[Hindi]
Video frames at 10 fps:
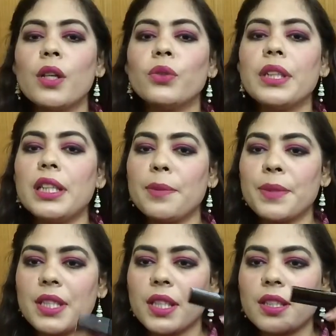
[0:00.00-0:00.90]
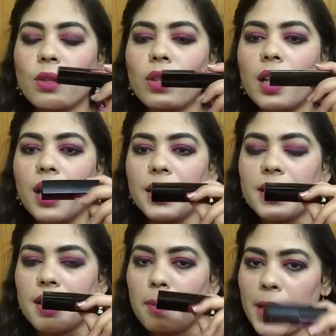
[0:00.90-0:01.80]
तो इन लिपस्टिक्स को लगाने
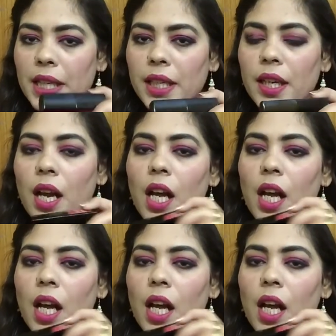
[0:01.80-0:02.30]
से पहले